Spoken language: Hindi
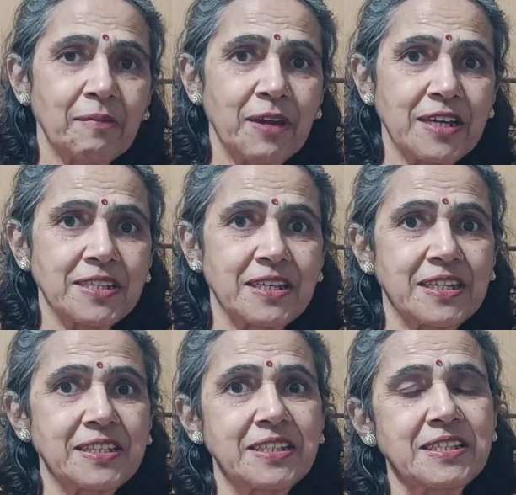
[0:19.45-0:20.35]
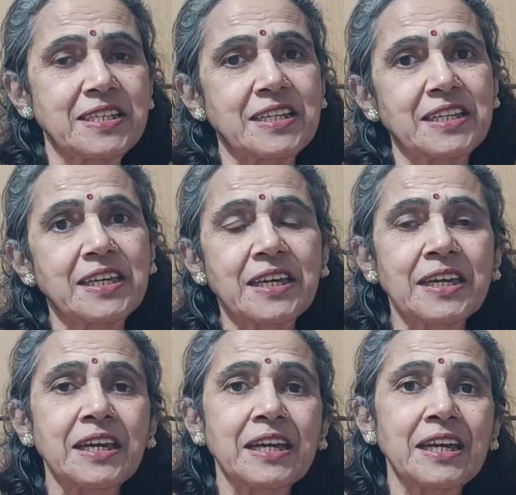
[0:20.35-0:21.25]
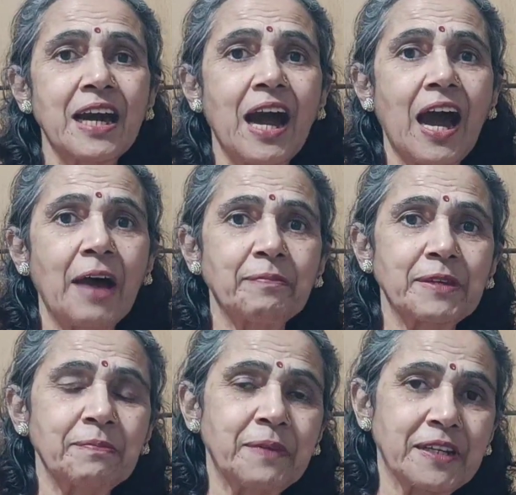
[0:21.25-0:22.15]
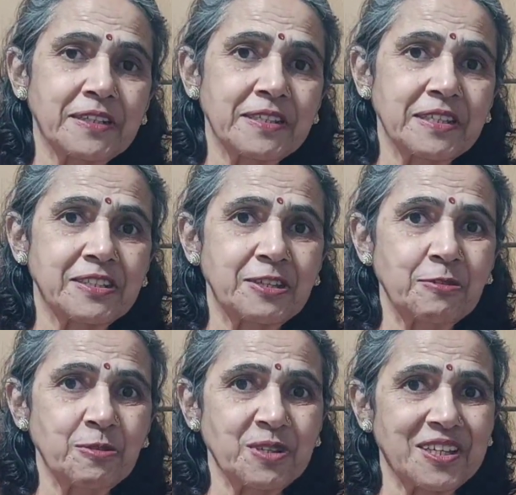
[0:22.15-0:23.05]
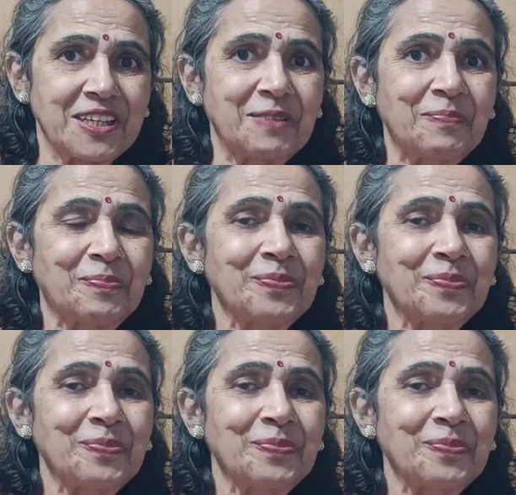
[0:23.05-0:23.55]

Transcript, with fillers: अभ्यास करें जिससे कि आपकी प्रैक्टिस अच्छी हो सके